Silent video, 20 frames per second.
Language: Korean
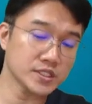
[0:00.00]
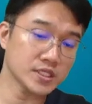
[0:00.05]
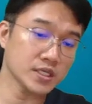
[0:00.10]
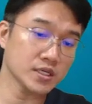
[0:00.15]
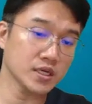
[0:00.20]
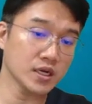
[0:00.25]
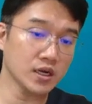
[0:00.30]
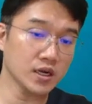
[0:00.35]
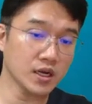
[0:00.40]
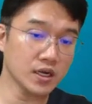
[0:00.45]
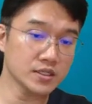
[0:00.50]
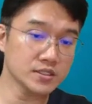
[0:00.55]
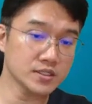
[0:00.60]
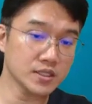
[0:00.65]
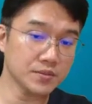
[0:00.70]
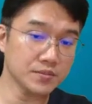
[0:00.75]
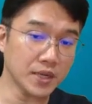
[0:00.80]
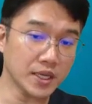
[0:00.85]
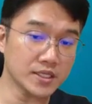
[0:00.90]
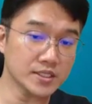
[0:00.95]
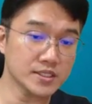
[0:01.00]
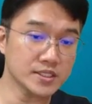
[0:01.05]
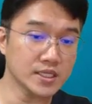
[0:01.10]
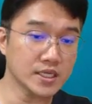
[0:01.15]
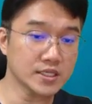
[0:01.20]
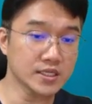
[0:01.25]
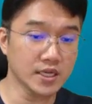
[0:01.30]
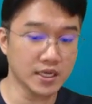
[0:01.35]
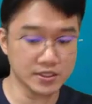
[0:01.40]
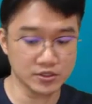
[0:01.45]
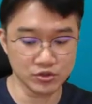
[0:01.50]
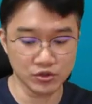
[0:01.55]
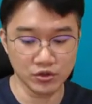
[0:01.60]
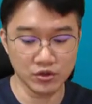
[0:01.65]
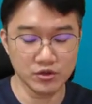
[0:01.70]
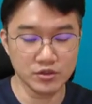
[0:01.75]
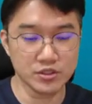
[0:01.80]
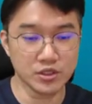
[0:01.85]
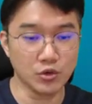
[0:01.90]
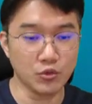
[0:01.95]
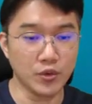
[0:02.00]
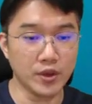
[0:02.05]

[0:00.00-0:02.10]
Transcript: 제가 항상 많은 이야기를 하죠